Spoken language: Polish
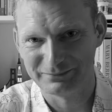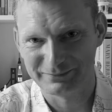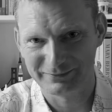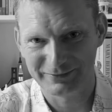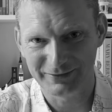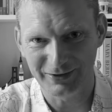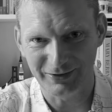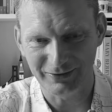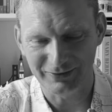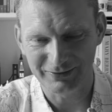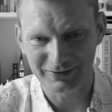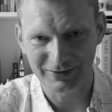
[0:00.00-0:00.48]

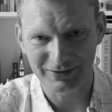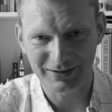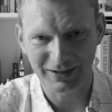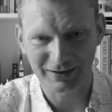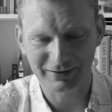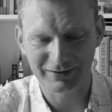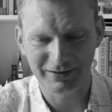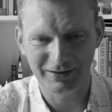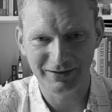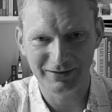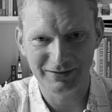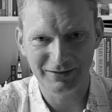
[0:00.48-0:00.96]
No, to
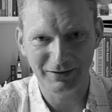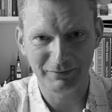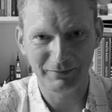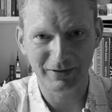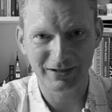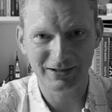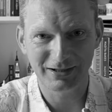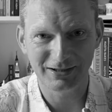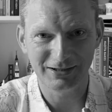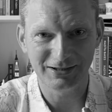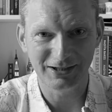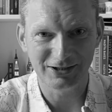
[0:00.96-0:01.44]
tak e, na
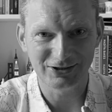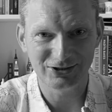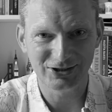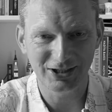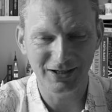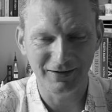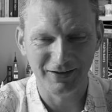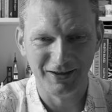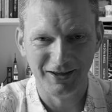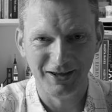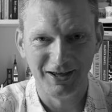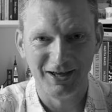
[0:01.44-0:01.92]

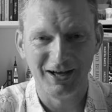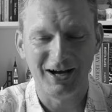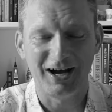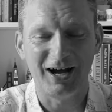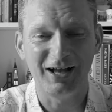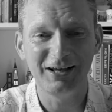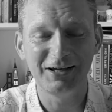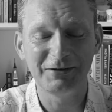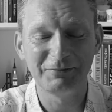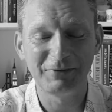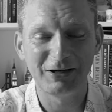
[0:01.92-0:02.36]
marginesie, ale